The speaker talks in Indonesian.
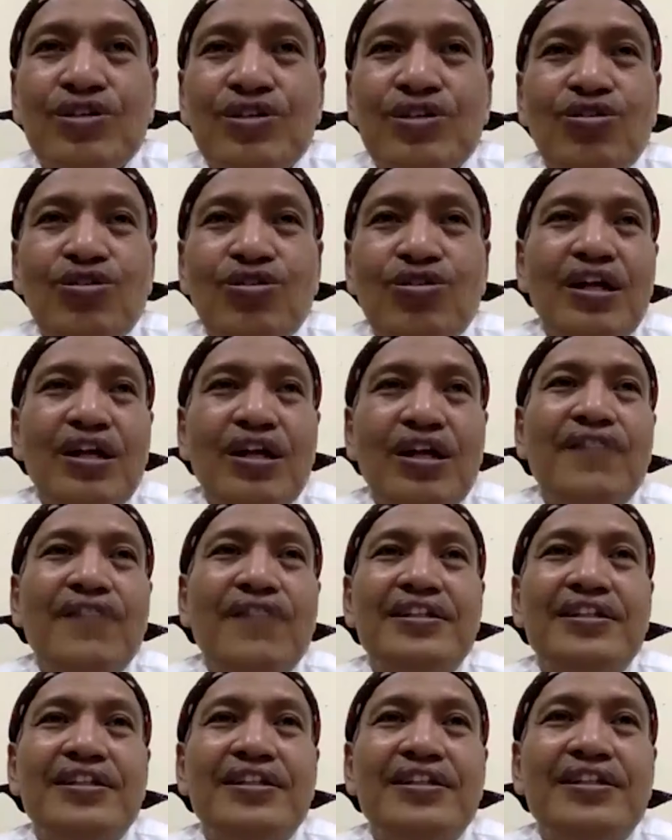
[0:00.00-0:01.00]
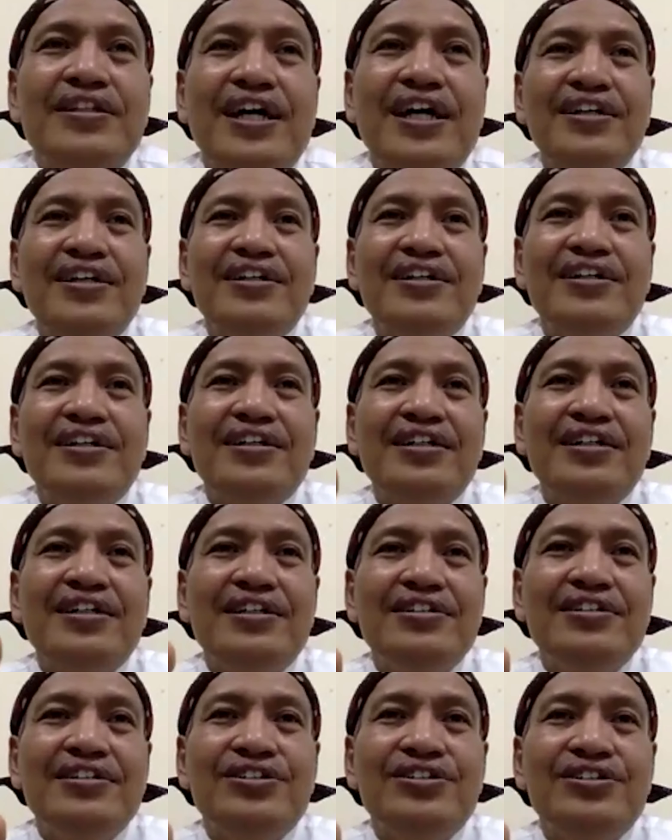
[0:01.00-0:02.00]
Kuno dalam pengertian
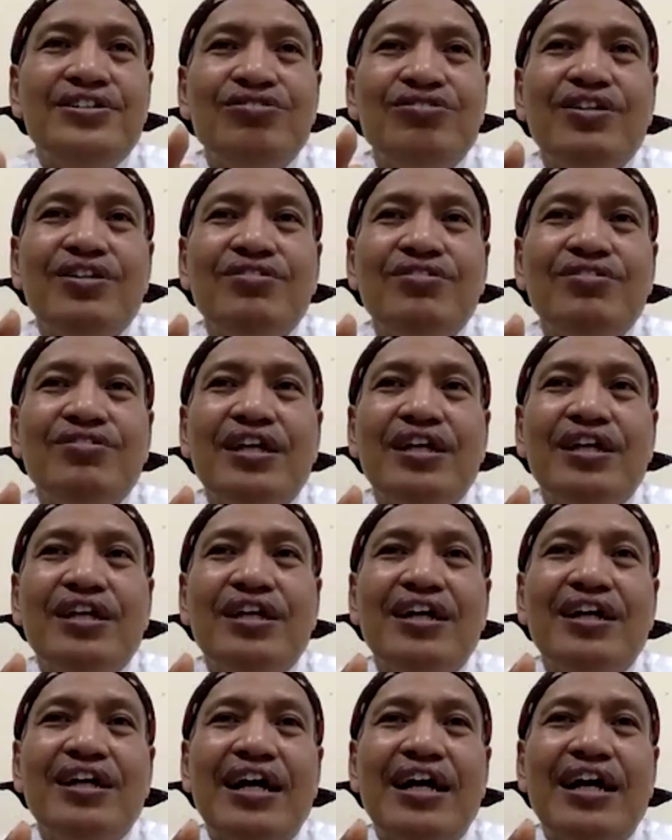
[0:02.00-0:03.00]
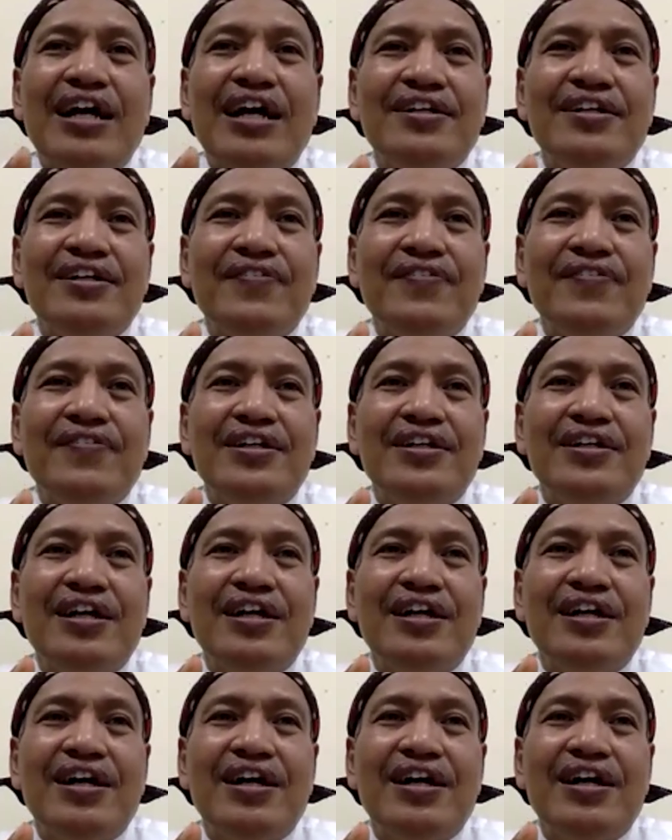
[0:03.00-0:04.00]
ini sesuatu yang ada
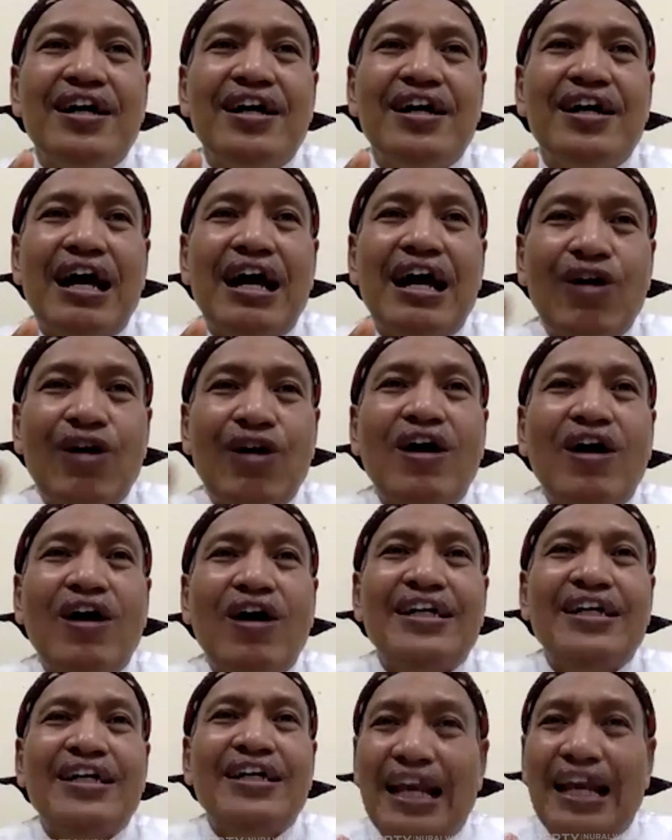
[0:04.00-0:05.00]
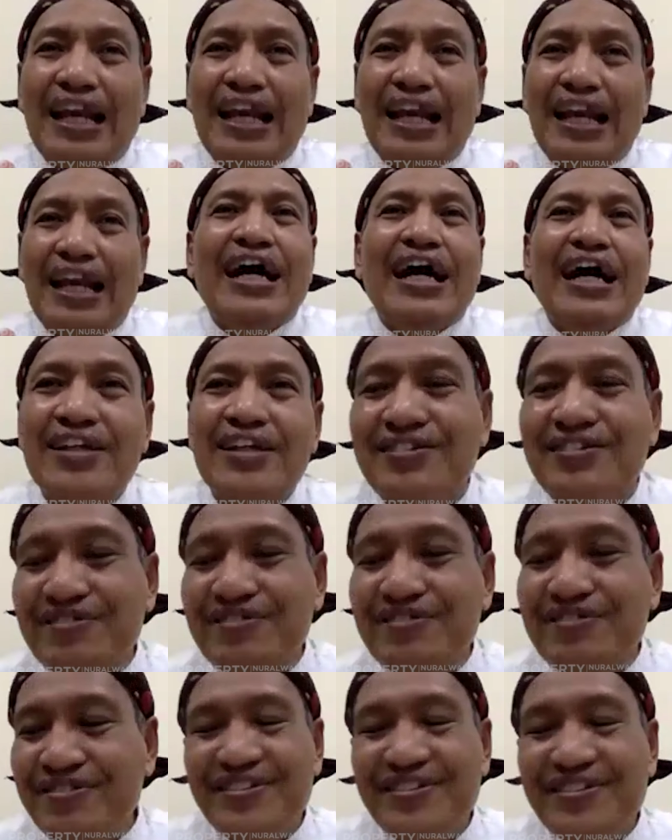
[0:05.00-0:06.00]
pada awal segala hal
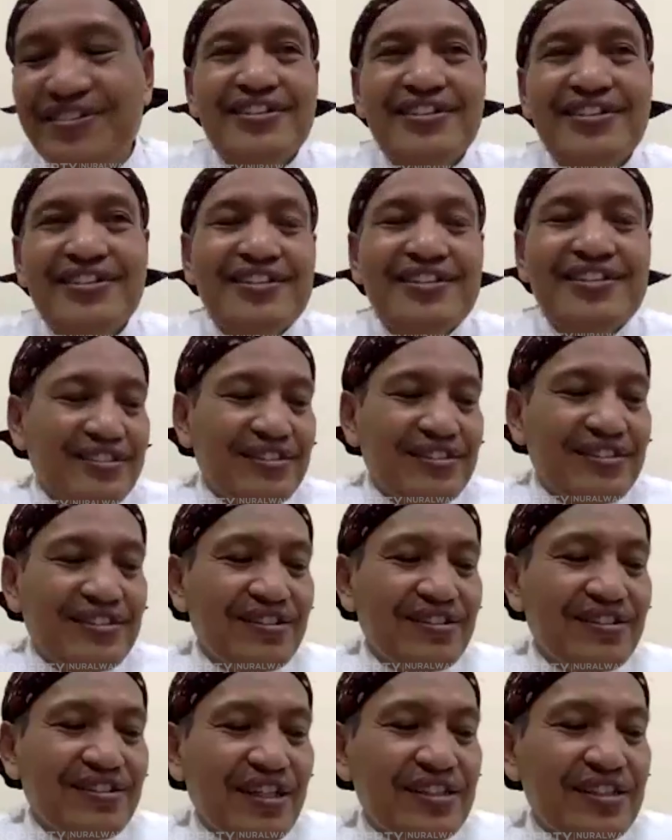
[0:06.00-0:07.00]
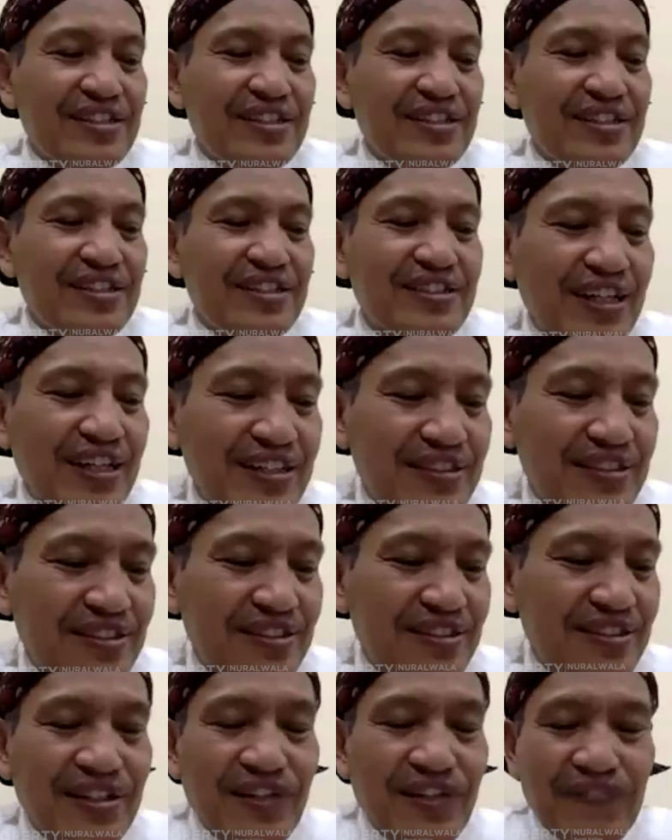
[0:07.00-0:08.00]
itu. Itulah istilah
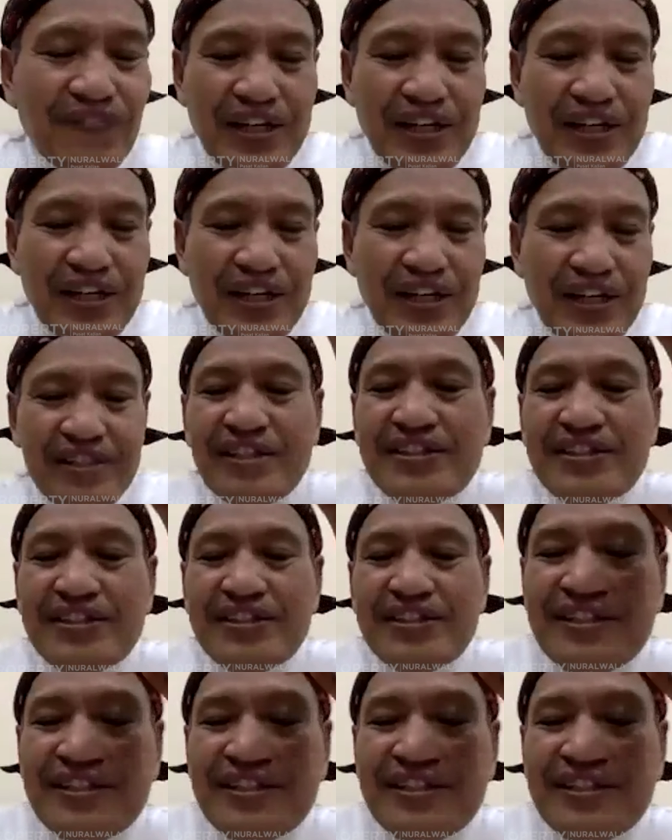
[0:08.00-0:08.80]
uh, perennial